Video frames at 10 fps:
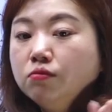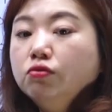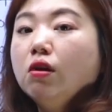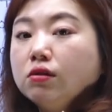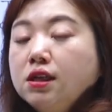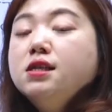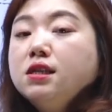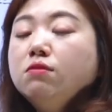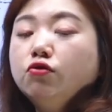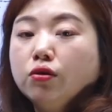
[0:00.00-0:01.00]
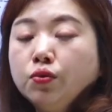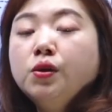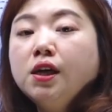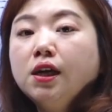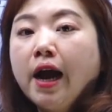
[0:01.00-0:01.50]
무역 실질 무역
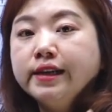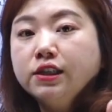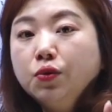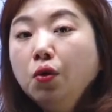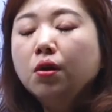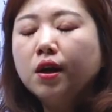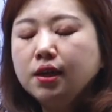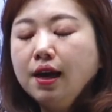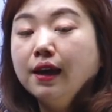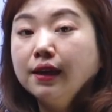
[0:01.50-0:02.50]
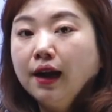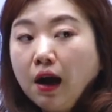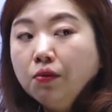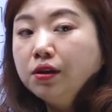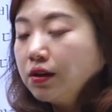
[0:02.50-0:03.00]
손익을 가지고 이야기를
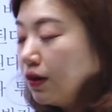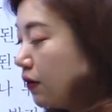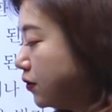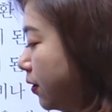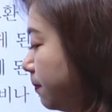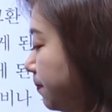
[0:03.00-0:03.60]
하고 있는 거죠.